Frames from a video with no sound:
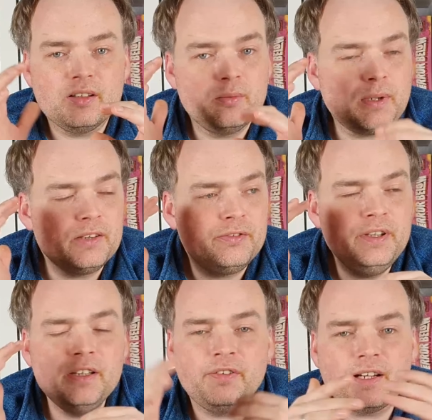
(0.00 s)
um ein
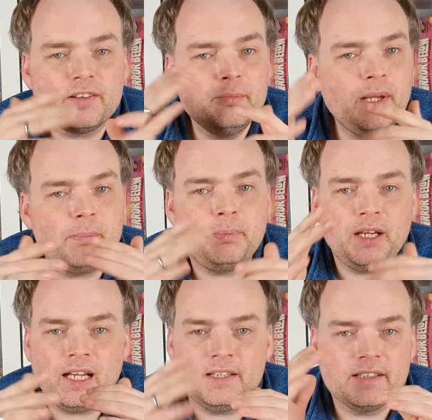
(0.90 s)
Vielfaches mehr
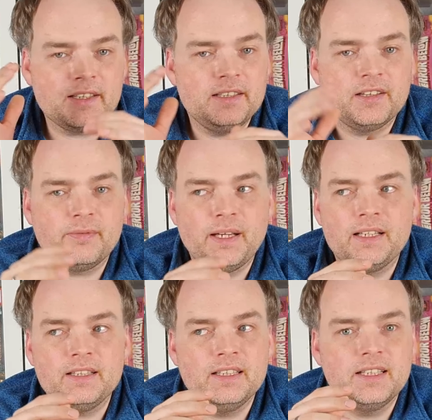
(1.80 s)
planen als eine
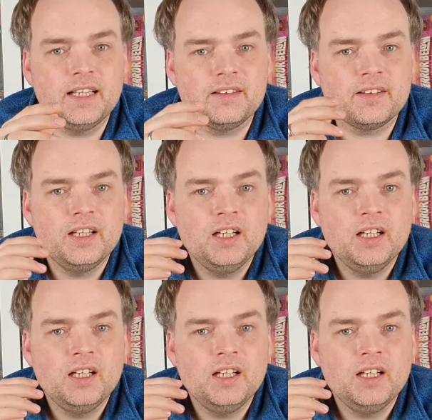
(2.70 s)
2-Intelligenz.